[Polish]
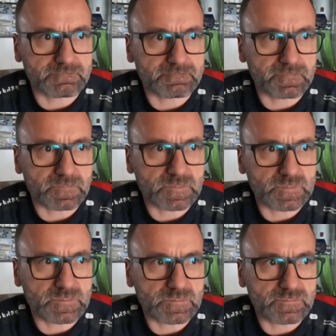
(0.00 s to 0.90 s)
rzeczy
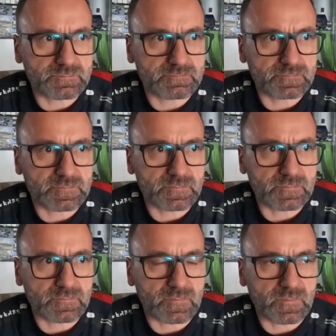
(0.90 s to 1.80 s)
usuwacie
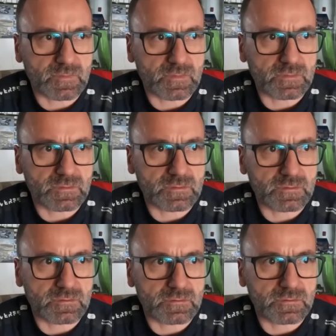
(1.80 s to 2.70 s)
niepotrzebne?
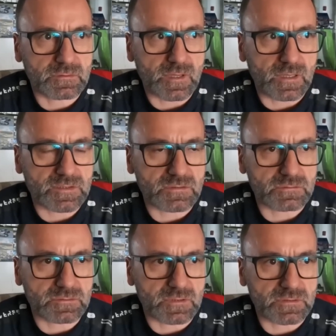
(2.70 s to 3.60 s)
A
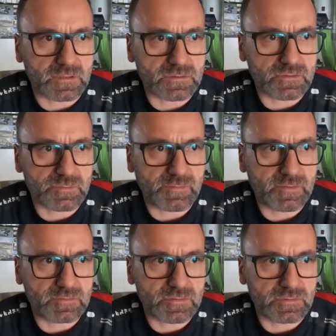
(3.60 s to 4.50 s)
co, a, a coś
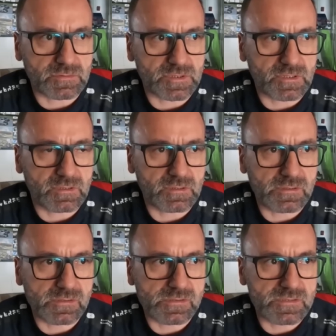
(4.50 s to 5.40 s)
mamy usunąć? Znaczy nie wiem, bo,
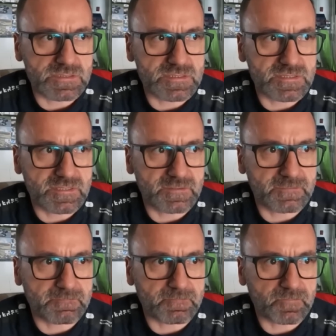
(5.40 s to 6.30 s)
bo wiem, że
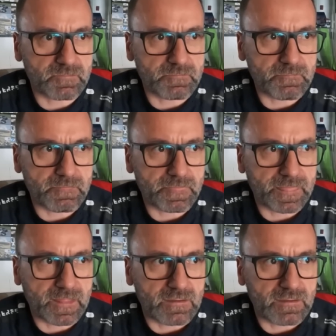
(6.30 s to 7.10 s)
niektórzy robią, nie wiem, jakąś